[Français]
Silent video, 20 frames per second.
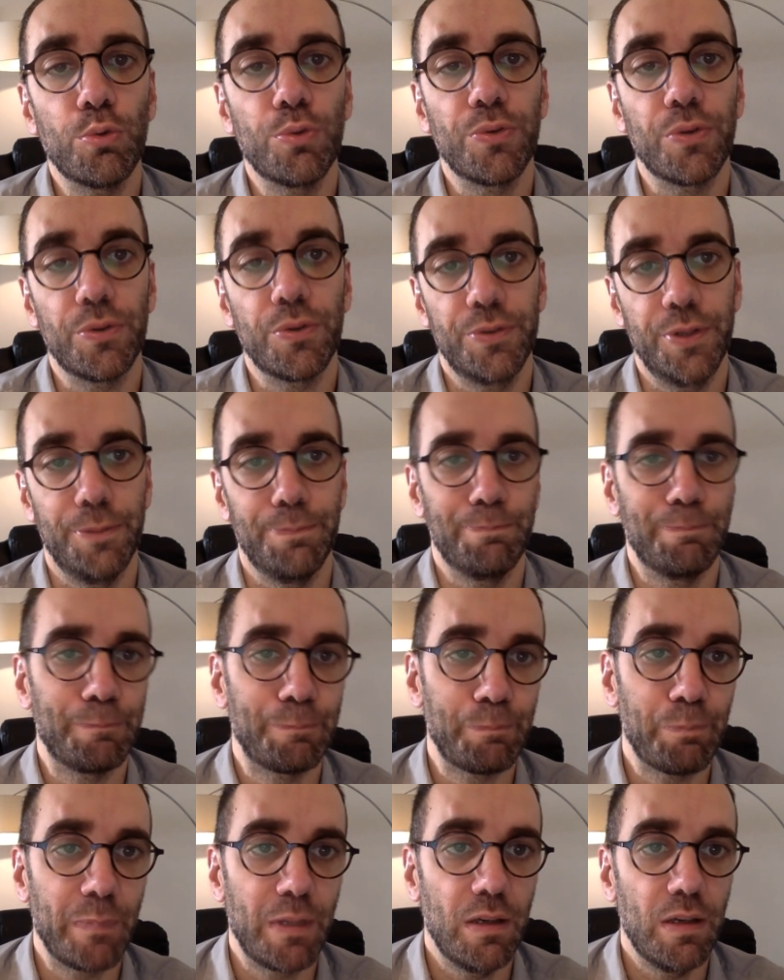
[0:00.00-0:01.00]
de santé
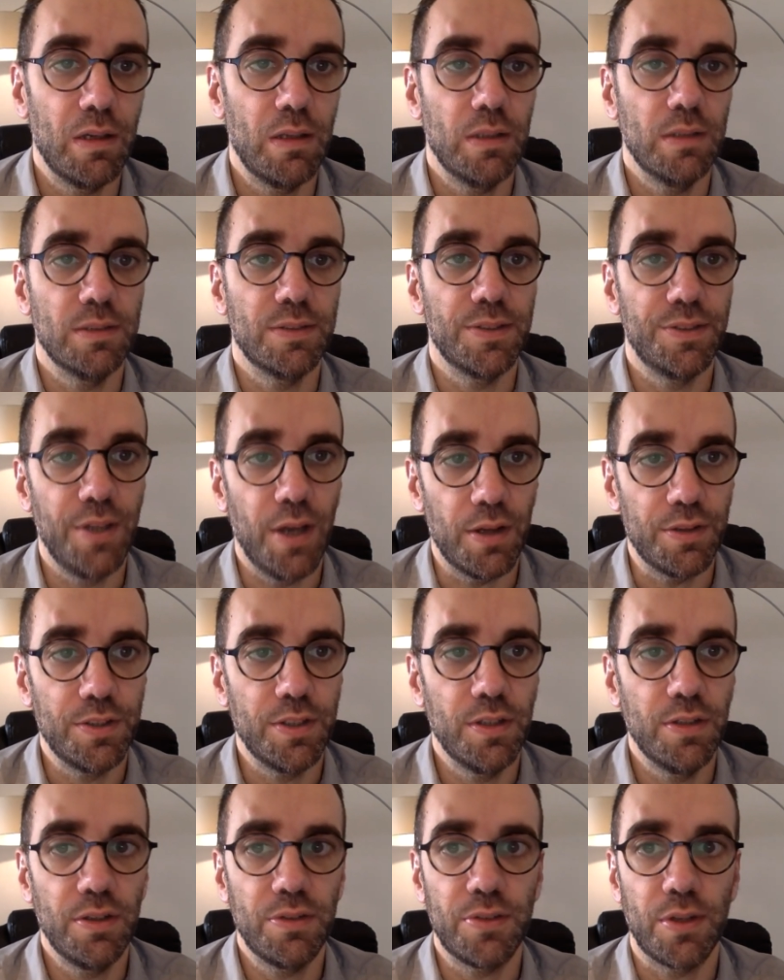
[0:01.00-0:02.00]
ces
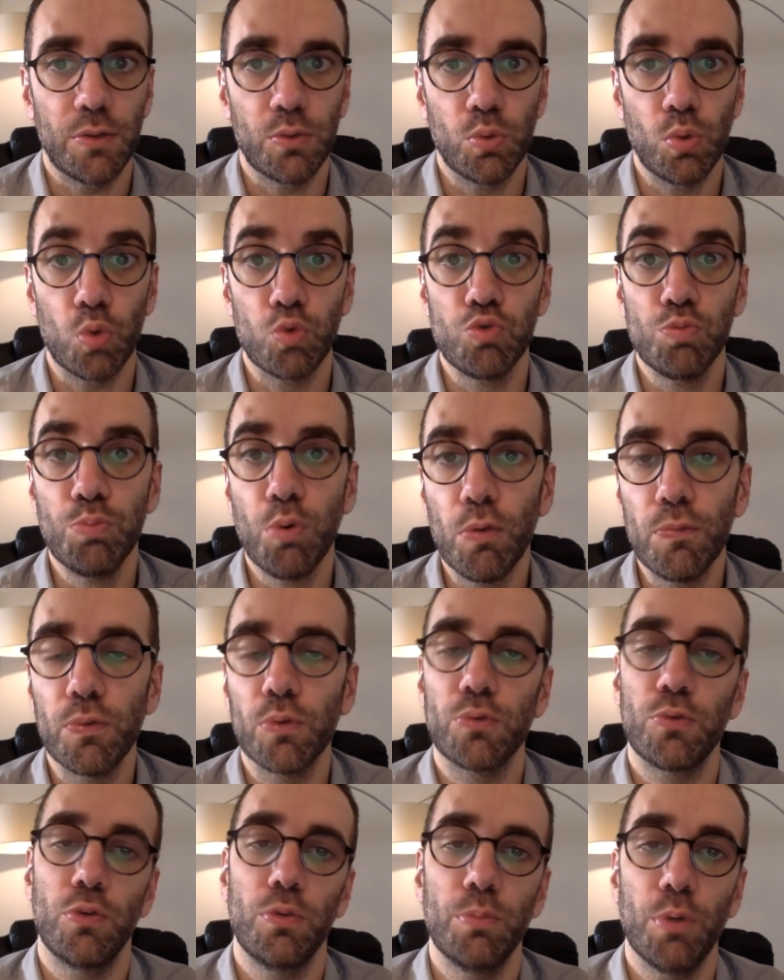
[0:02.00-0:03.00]
derniers s'assurent du bon
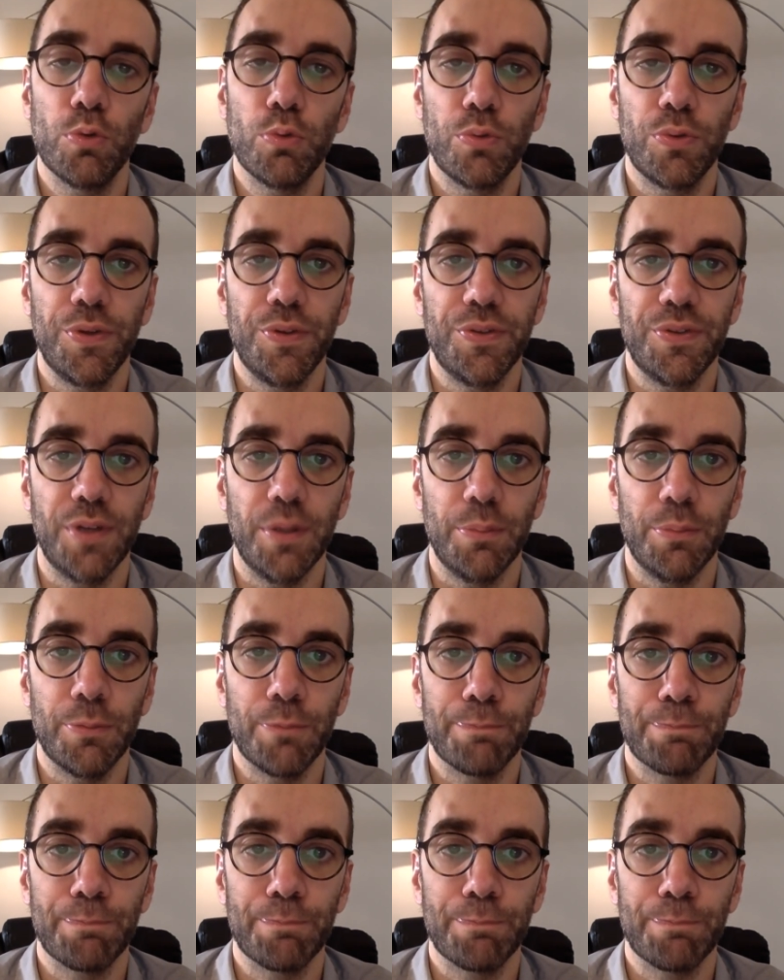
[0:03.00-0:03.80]
fonctionnement du système.